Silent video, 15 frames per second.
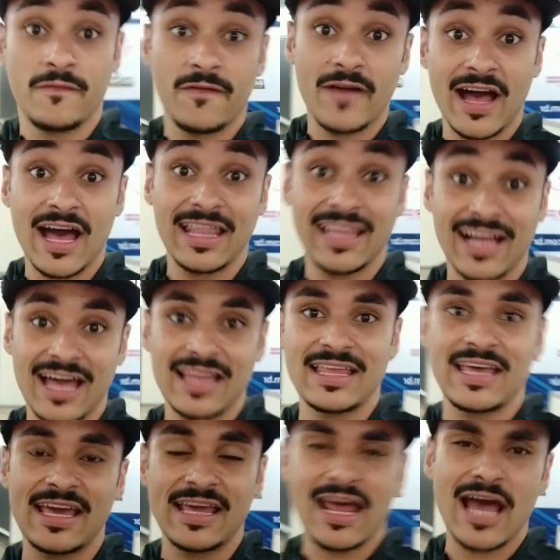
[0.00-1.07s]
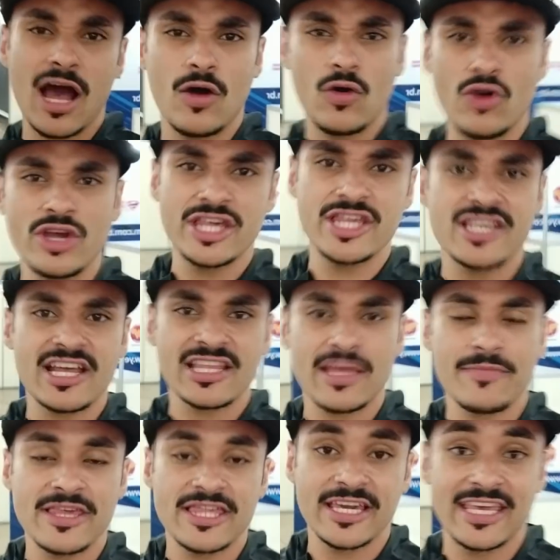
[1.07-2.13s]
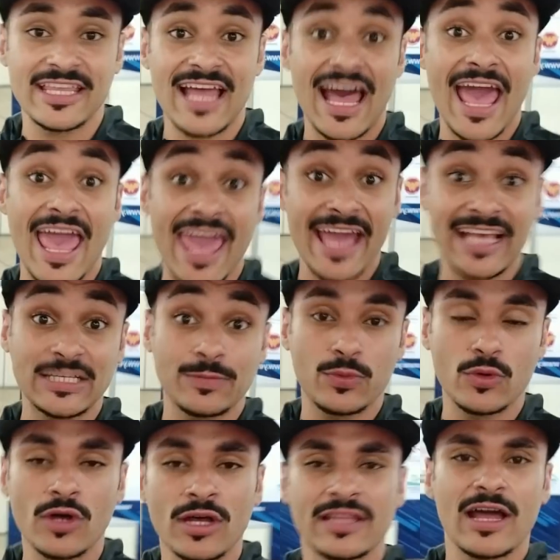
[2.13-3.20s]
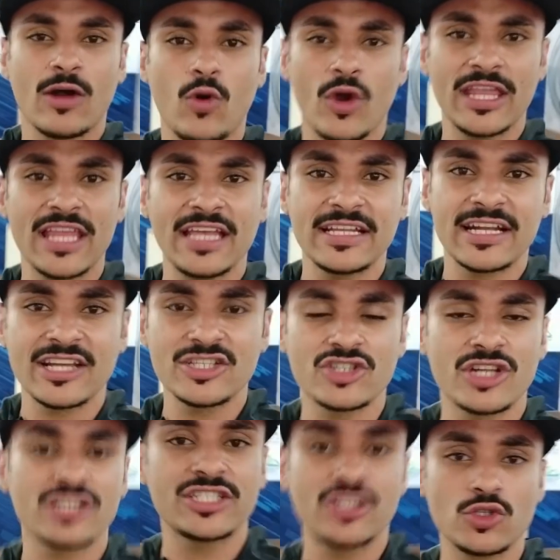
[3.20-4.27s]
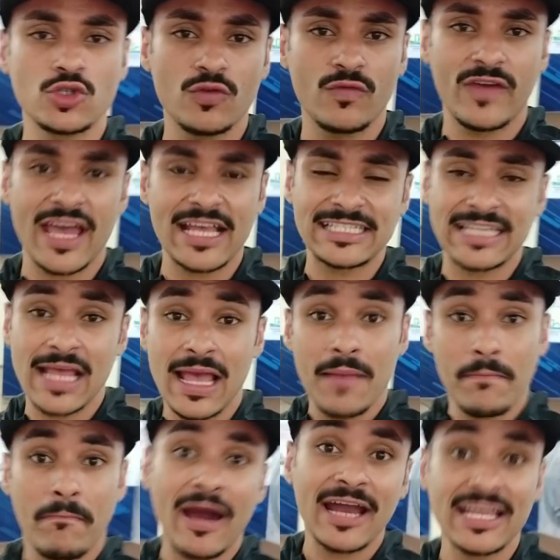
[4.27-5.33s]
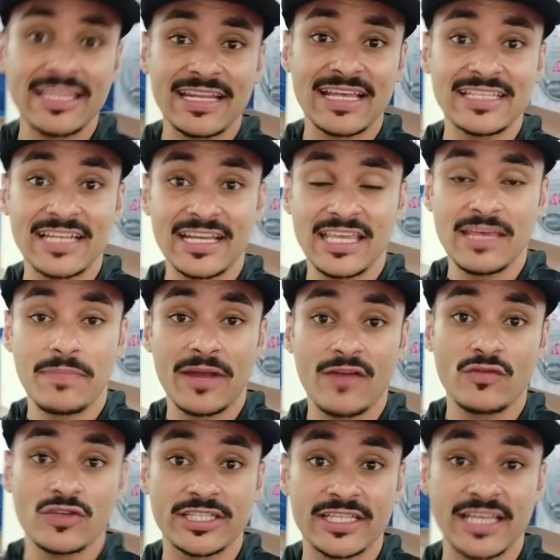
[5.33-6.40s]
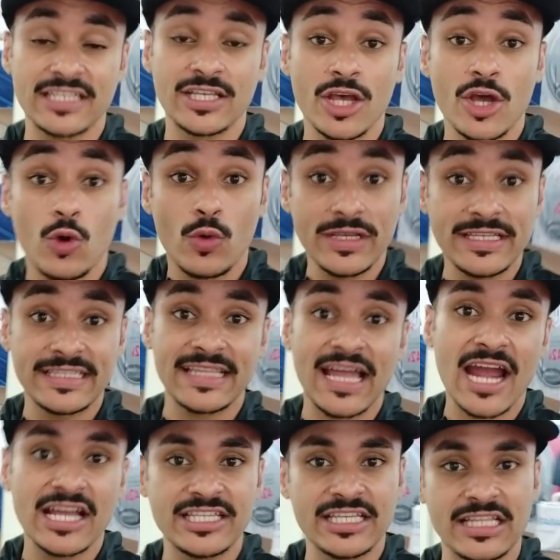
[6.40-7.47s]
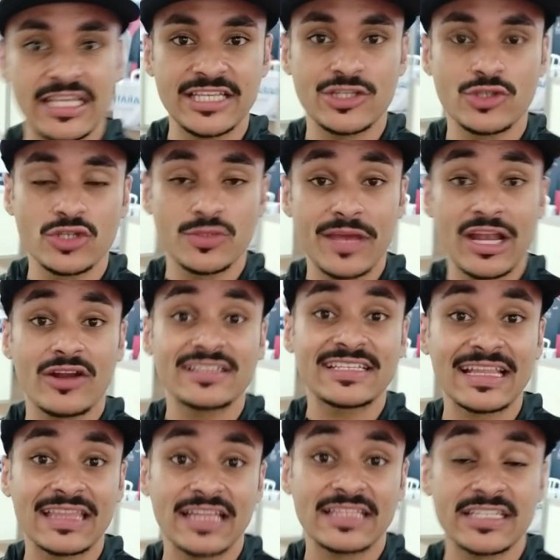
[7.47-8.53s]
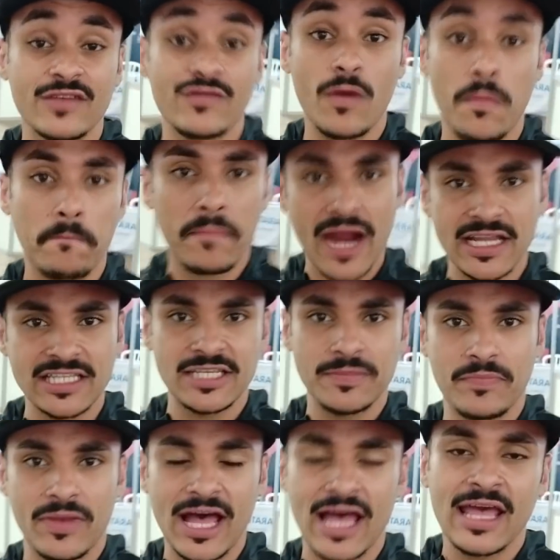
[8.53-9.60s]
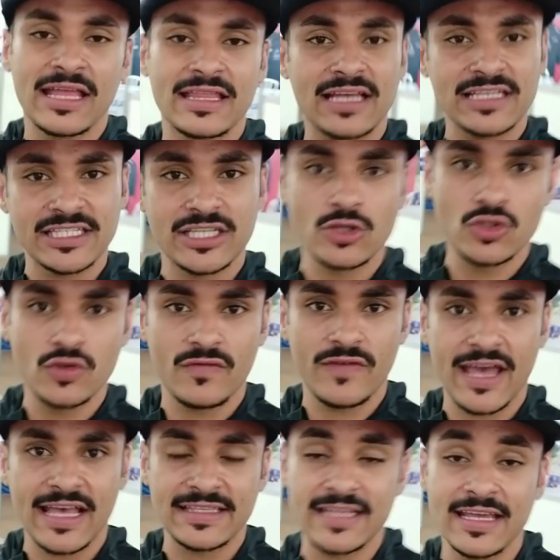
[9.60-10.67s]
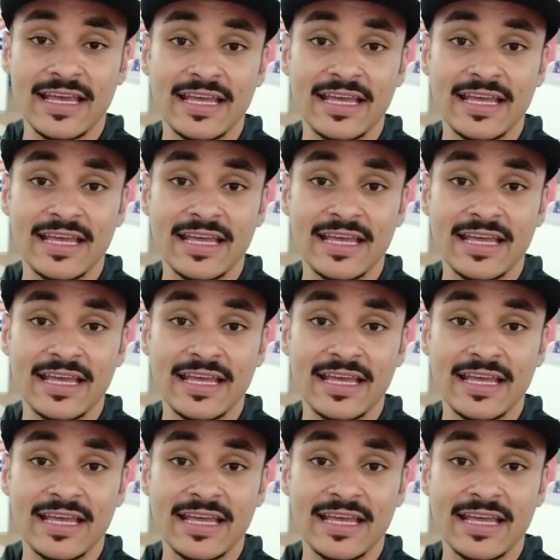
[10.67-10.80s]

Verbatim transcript: Fala galera, hoje diretamente aqui da Expo, da Corrida Internacional de São Silvestre, para trazer aqui para vocês o start list dos melhores atletas que vão participar da São Silvestre